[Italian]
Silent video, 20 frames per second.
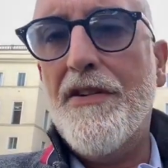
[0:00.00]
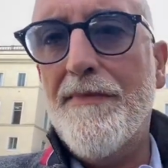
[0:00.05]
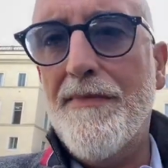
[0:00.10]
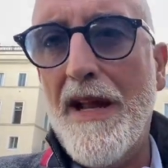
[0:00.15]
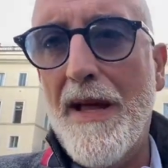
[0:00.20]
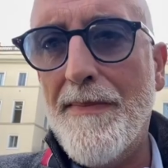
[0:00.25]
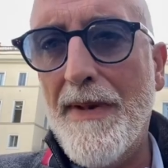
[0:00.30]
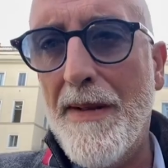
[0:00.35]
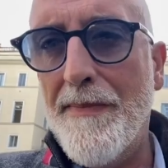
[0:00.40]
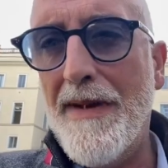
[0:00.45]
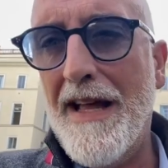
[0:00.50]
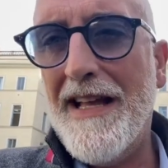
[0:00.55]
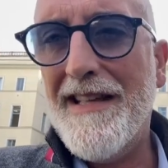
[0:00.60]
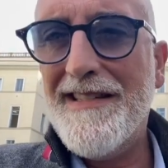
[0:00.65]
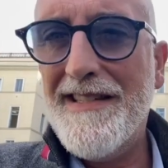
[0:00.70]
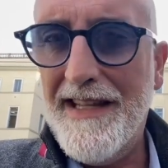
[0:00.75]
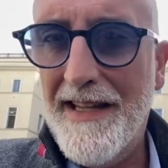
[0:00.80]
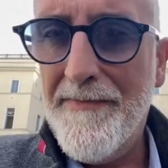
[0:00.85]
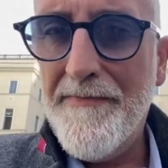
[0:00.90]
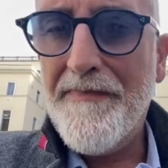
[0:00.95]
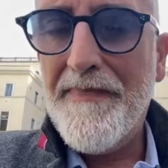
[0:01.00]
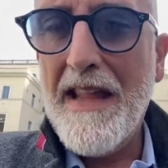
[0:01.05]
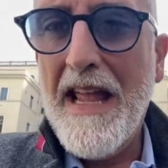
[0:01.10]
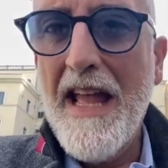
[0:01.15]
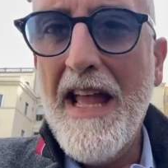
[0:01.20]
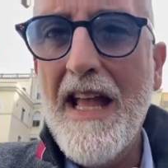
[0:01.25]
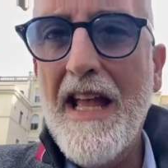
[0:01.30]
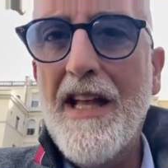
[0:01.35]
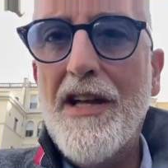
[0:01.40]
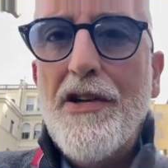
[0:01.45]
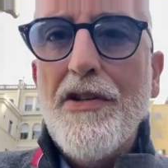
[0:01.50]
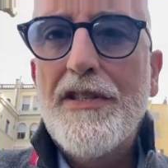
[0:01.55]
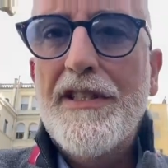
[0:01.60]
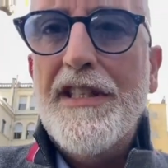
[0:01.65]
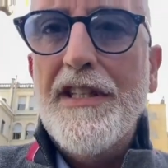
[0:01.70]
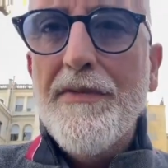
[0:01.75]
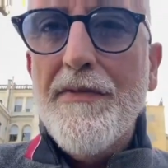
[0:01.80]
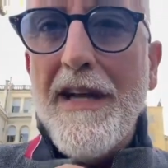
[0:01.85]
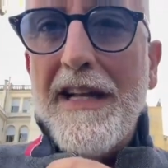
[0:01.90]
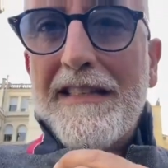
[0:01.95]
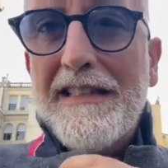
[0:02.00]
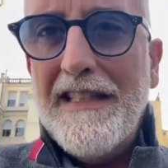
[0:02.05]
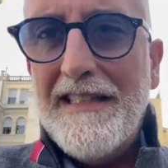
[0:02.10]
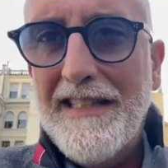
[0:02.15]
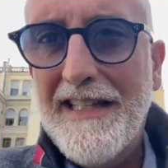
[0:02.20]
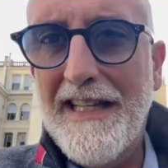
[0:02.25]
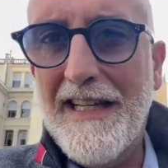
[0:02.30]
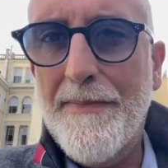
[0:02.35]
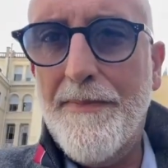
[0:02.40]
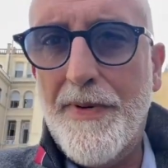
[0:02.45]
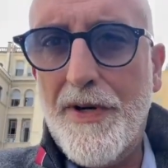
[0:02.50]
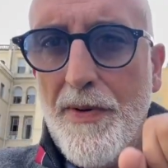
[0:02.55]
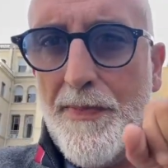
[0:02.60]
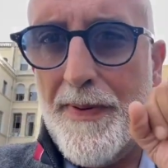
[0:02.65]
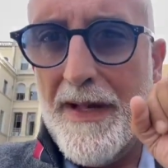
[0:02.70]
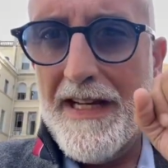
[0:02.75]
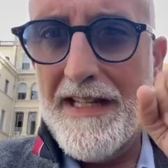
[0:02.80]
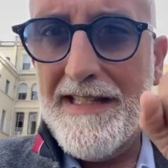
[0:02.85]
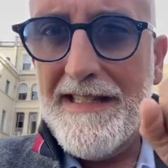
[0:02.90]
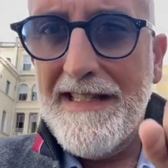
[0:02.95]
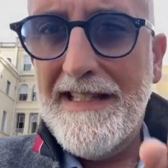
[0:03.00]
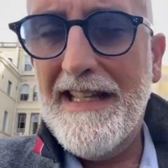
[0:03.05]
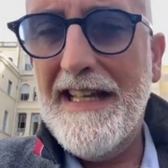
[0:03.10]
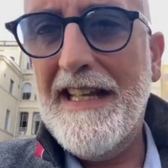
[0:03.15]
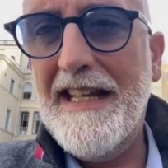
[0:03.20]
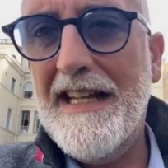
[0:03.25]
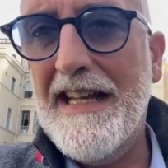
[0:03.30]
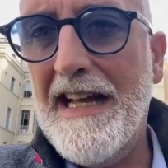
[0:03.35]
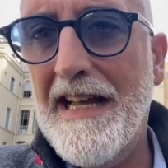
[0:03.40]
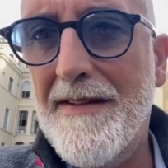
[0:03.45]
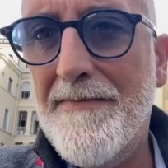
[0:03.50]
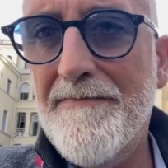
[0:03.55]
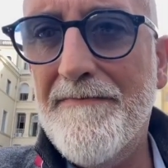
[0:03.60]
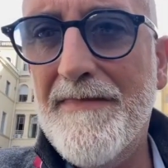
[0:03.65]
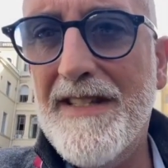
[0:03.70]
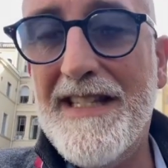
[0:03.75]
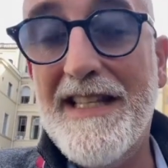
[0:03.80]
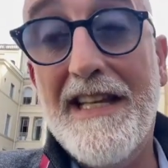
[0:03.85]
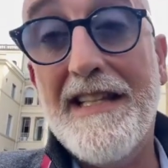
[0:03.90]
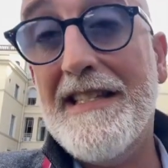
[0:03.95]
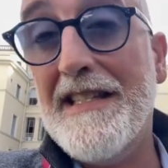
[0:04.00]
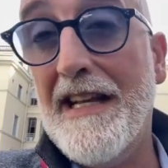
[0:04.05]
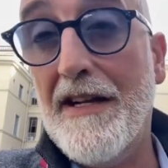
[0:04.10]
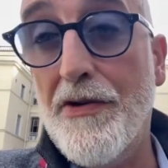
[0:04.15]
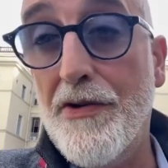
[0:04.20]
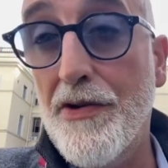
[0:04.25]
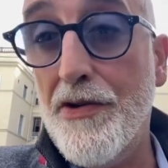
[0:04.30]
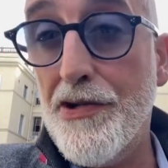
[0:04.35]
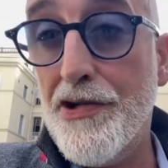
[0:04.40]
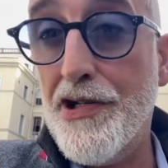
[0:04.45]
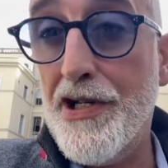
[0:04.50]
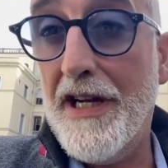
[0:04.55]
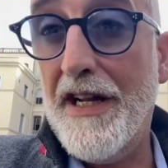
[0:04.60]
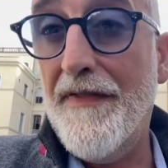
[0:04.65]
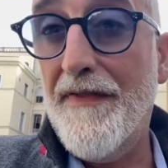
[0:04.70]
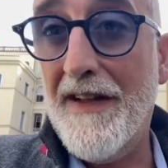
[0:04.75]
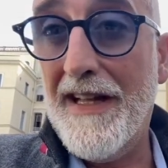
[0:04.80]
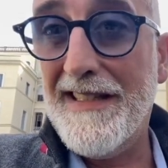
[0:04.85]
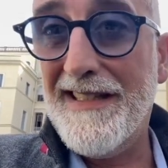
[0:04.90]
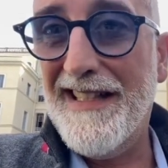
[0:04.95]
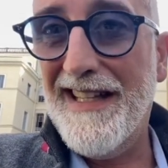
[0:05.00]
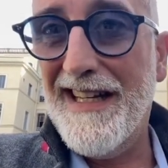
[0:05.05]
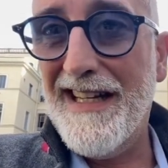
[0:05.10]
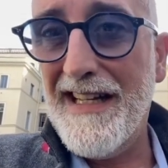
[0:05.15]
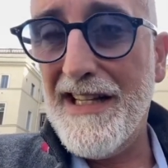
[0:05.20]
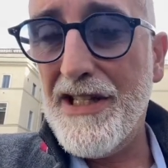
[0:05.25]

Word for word: bla bla bla. Sì, Continuate a dire pro Palestina senza conoscere i fatti e la